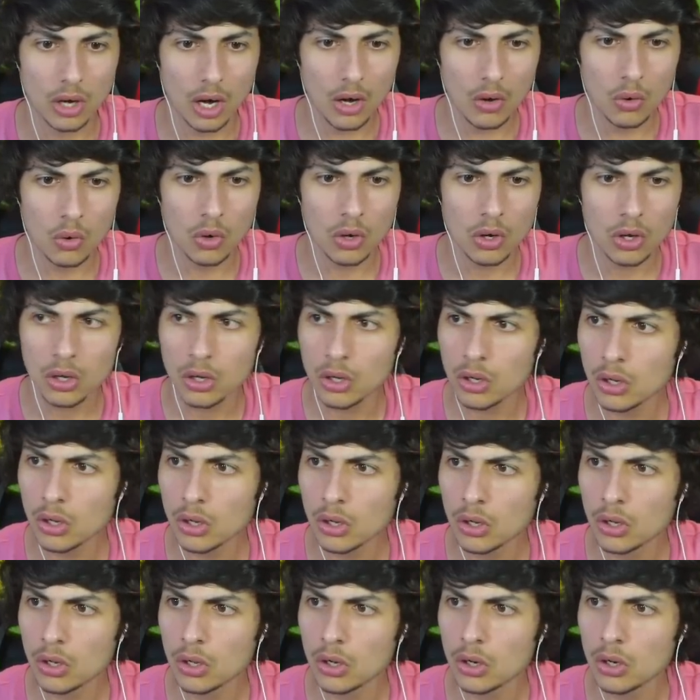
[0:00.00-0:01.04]
Oh
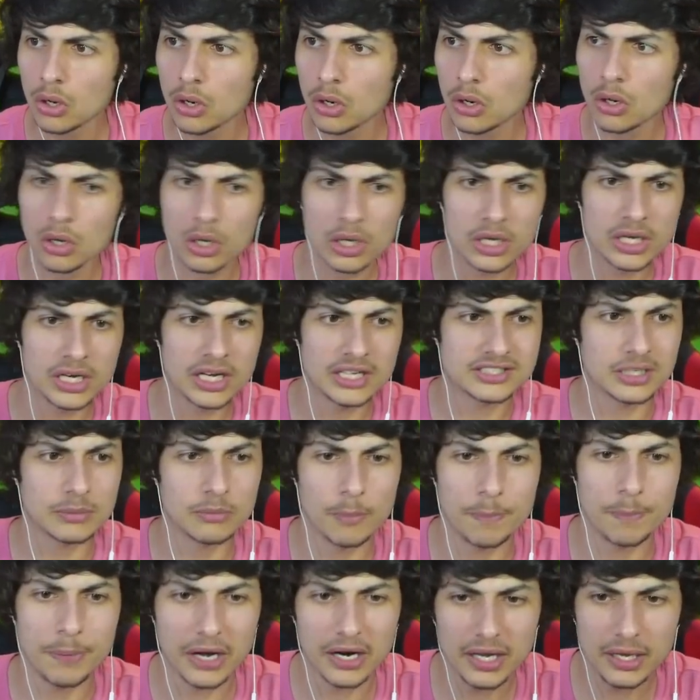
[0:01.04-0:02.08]
Il a essayé
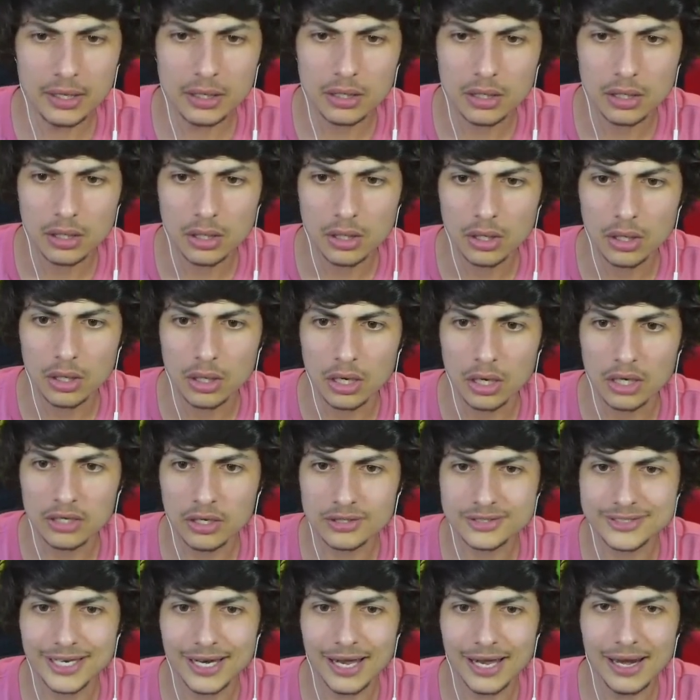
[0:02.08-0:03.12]
de me parler Ah
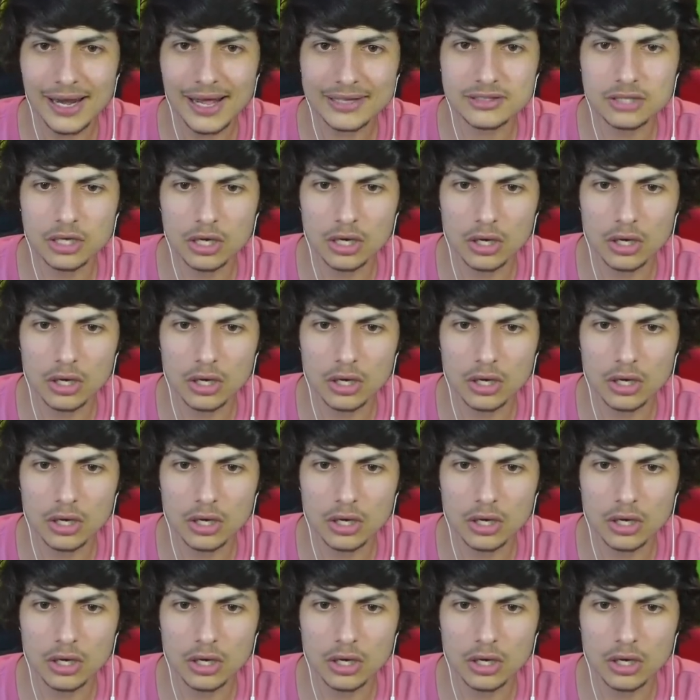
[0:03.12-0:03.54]
non, c'est l'alerte